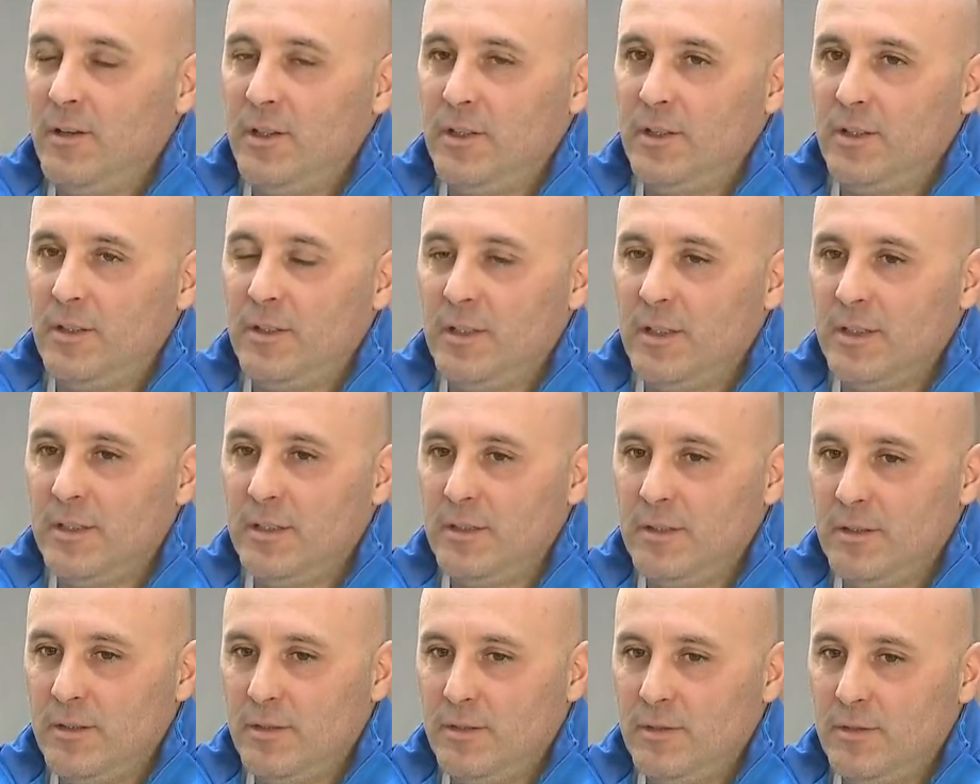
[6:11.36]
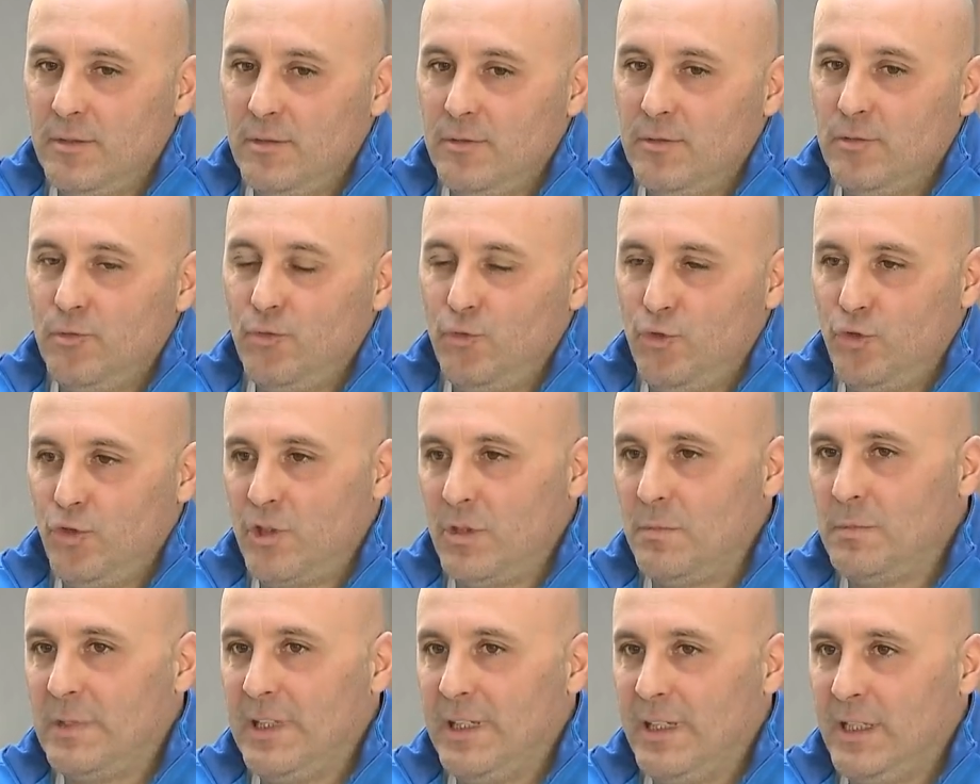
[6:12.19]
Evet, e, üç
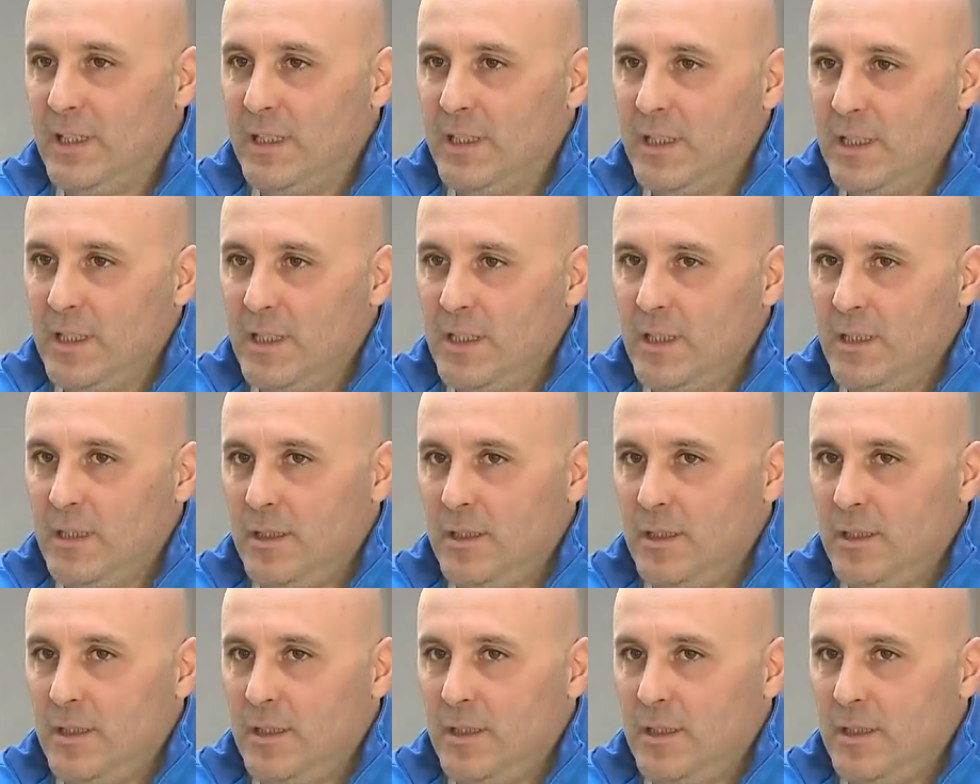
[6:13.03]
isimle ilgili